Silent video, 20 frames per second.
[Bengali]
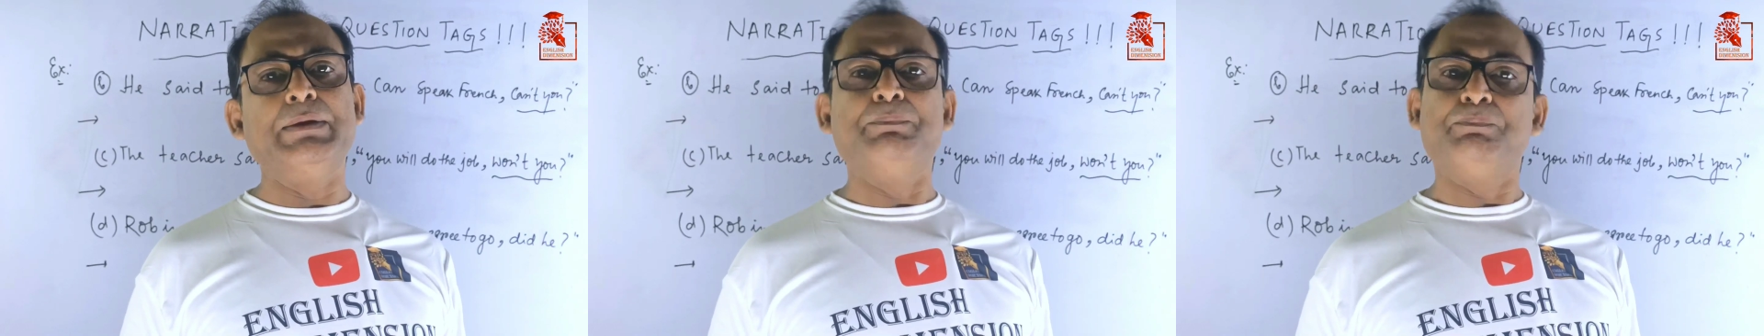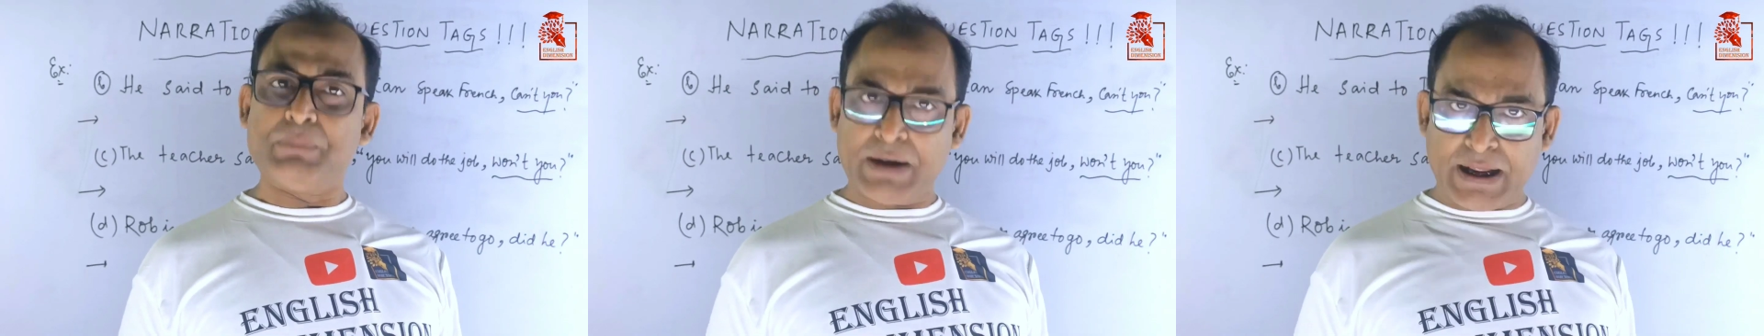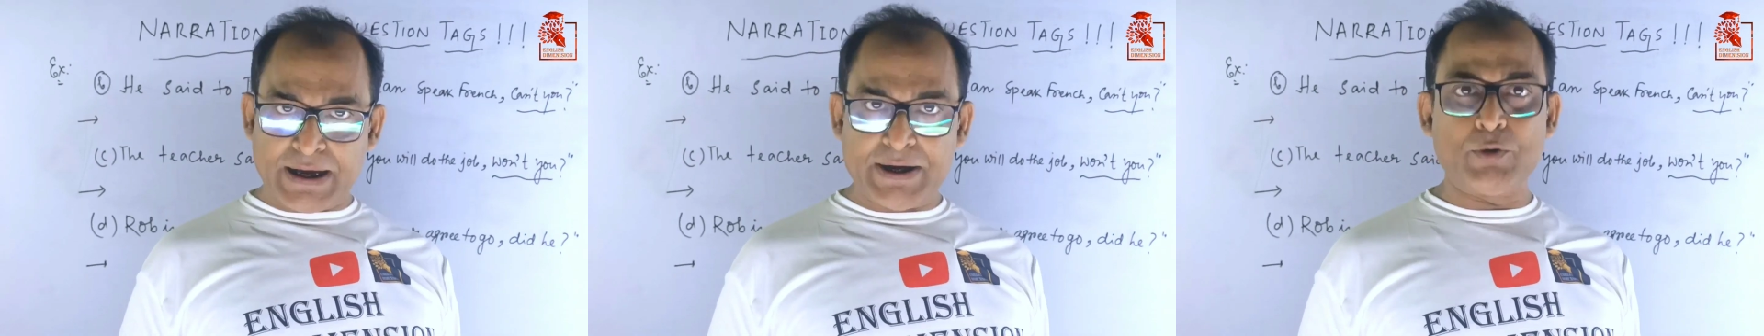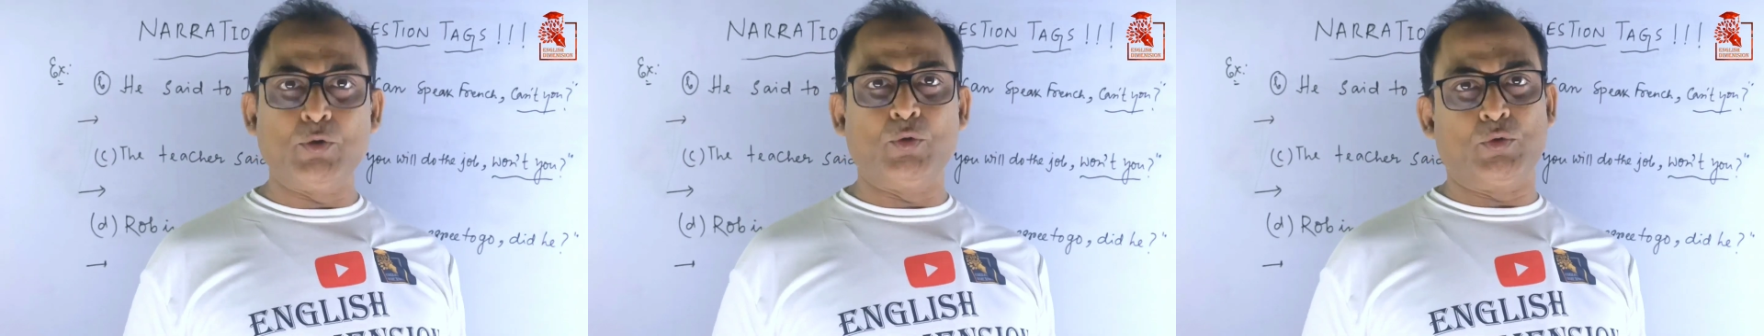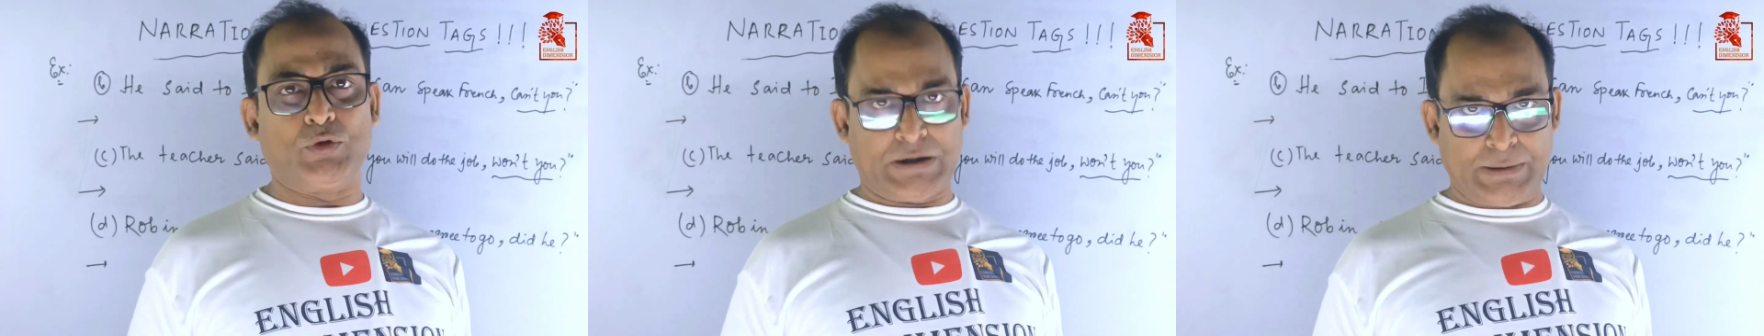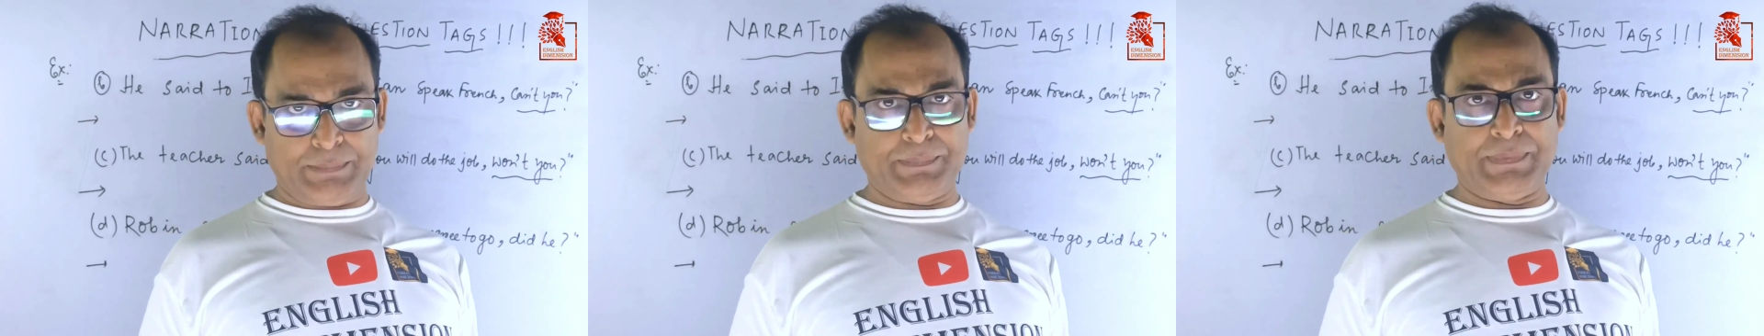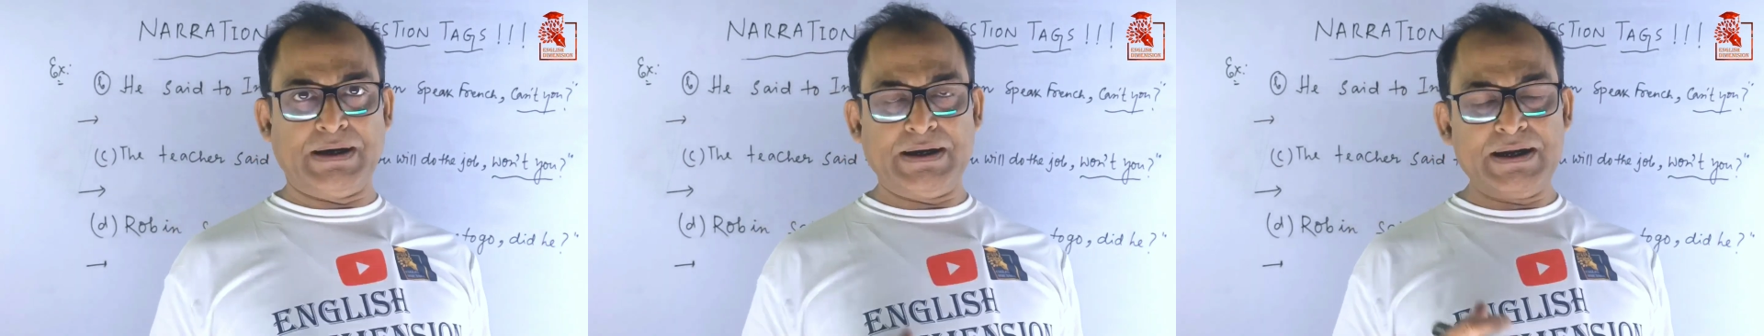ইমপ্লাই
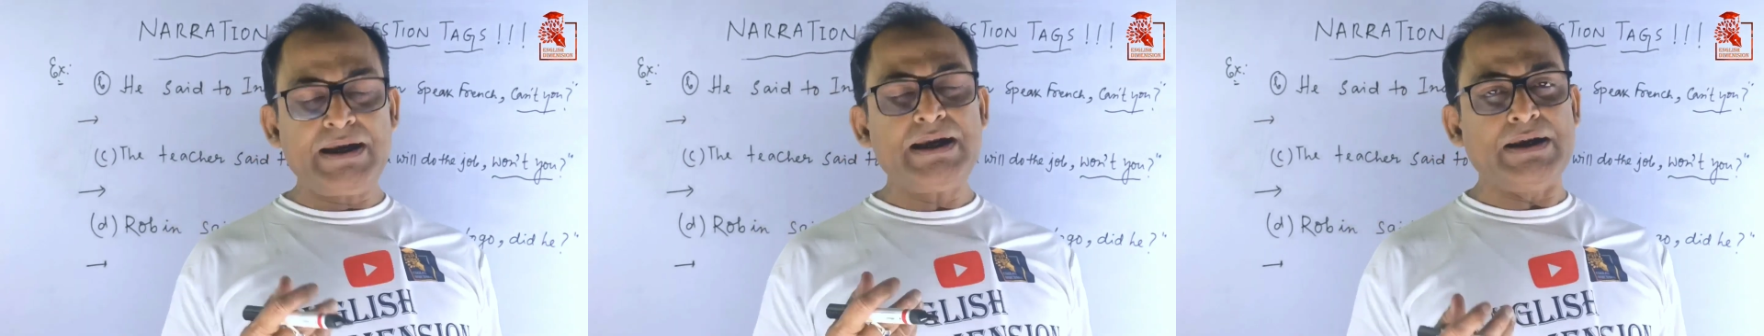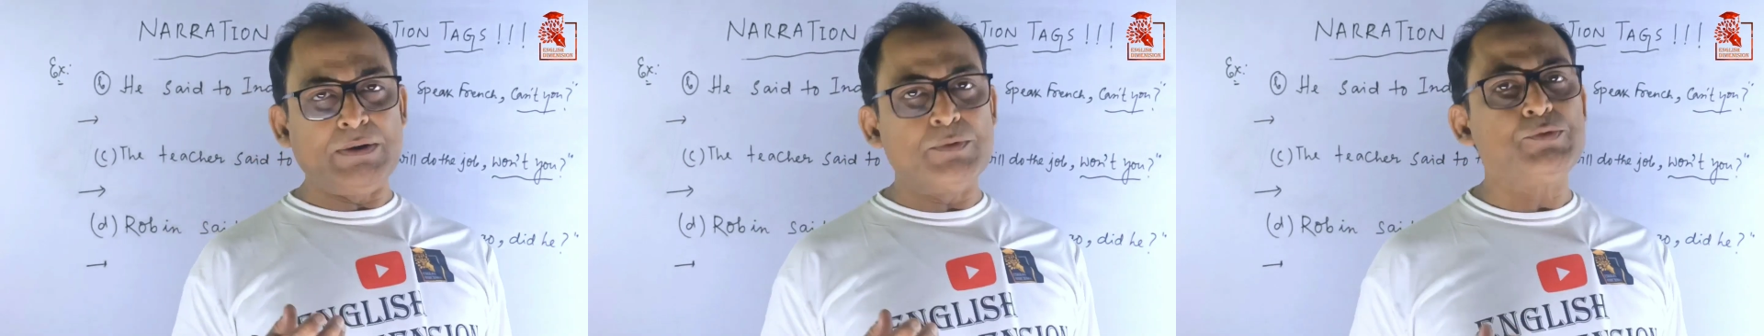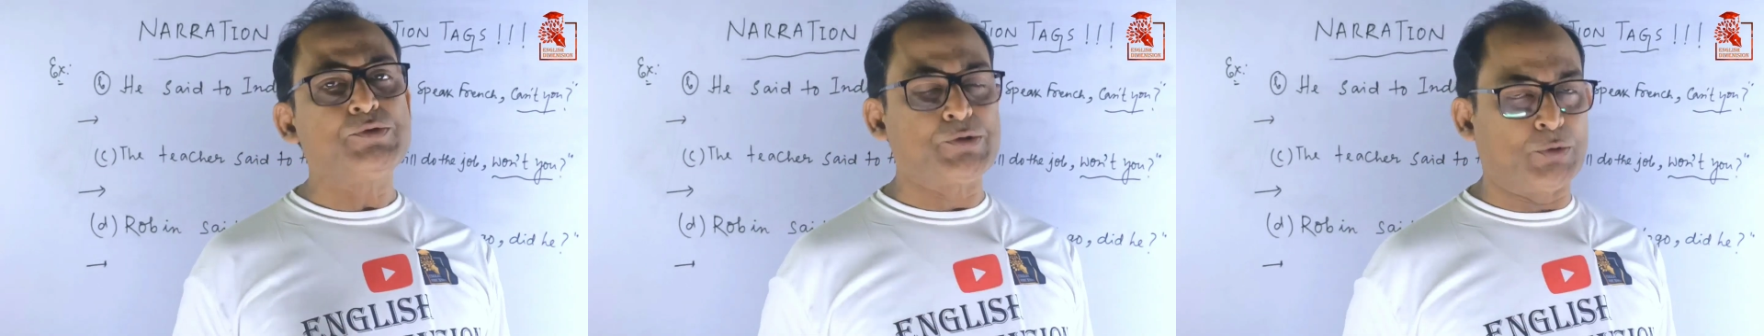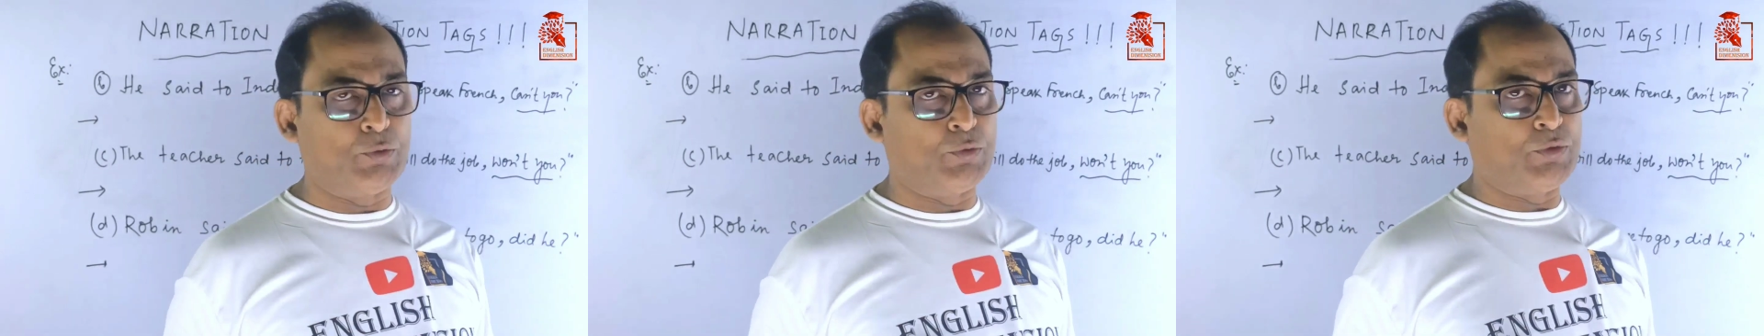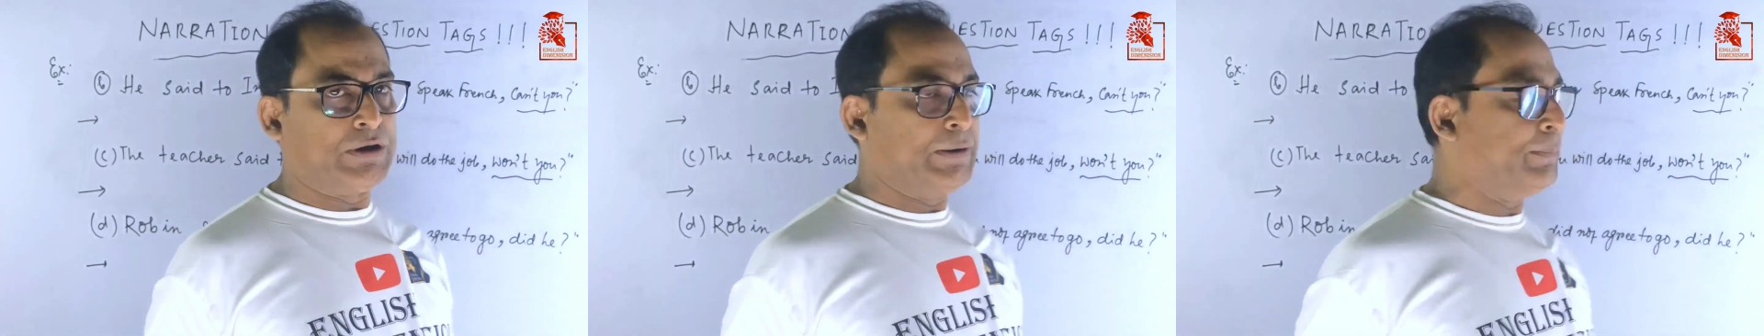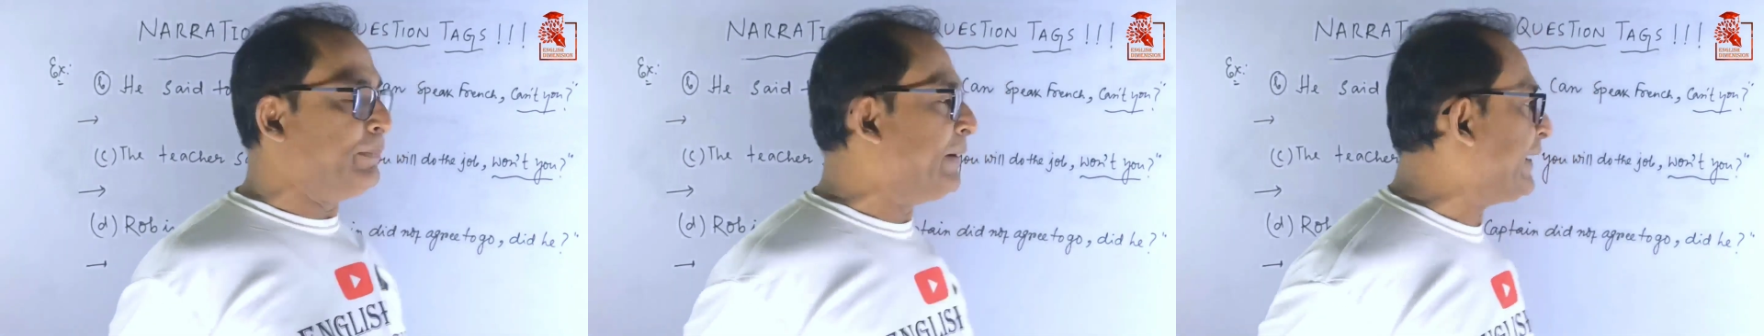করতে পারি ইউজ করতে